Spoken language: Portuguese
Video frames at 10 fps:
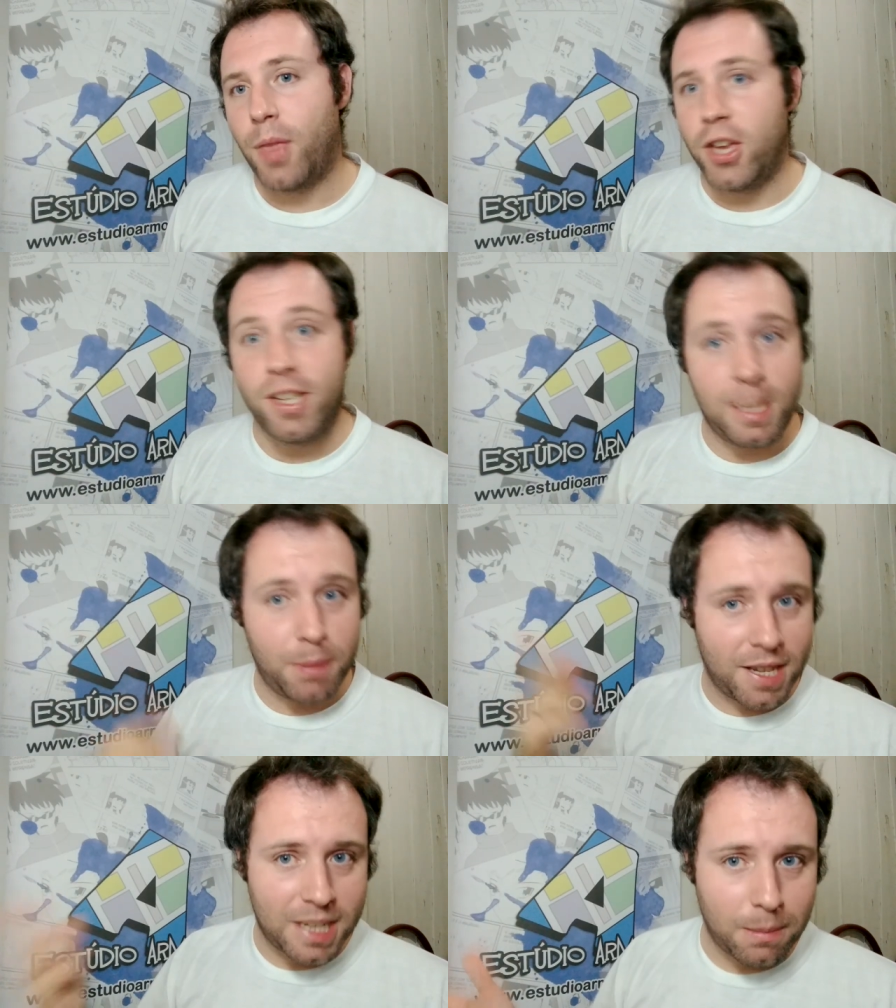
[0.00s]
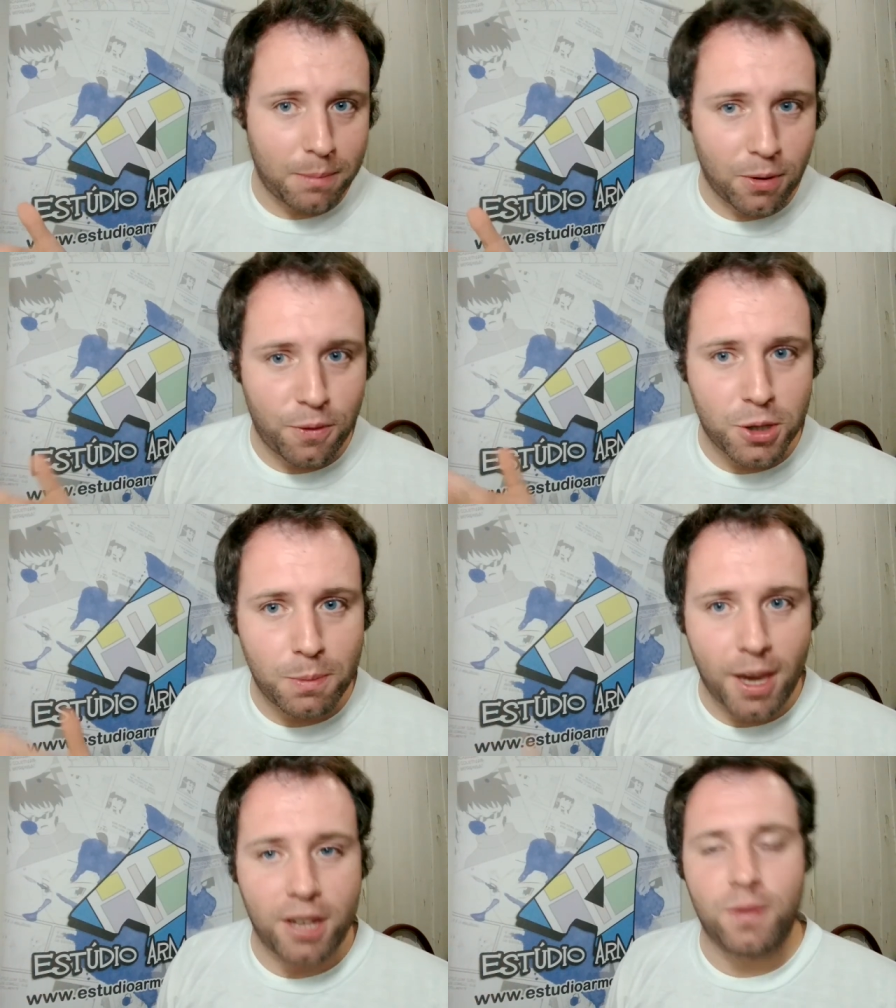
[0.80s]
A gente sempre quer saber o
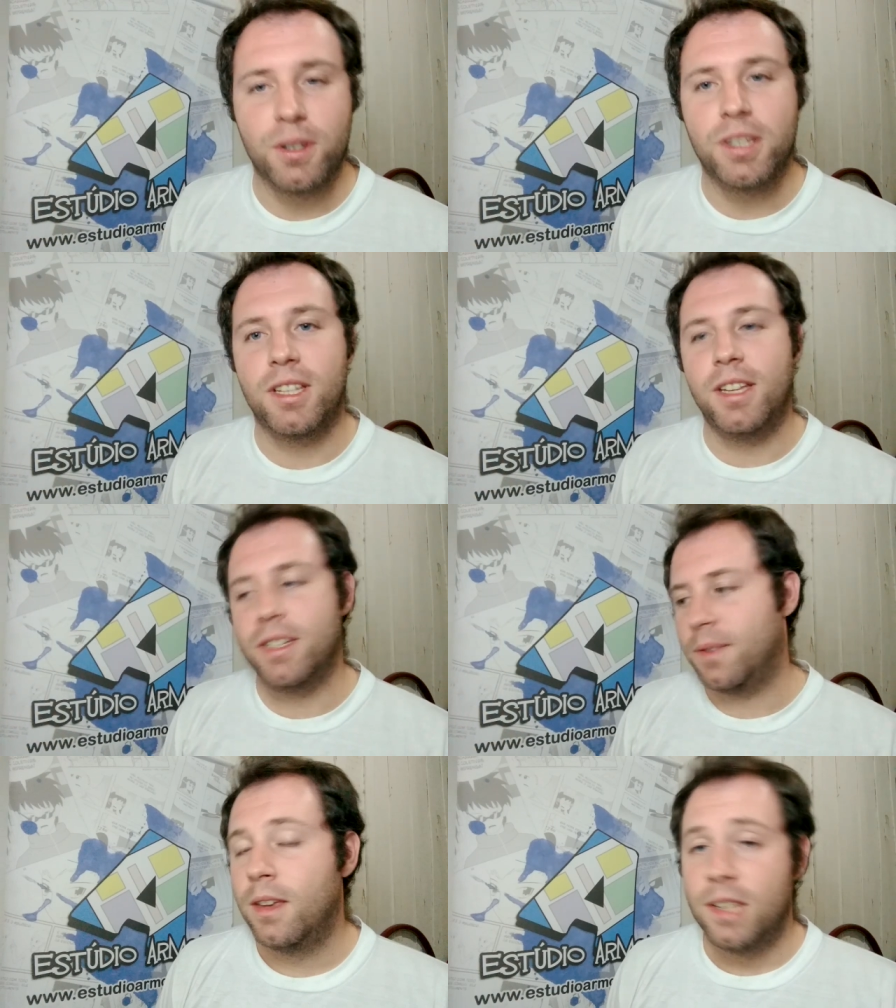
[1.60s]
feedback de vocês.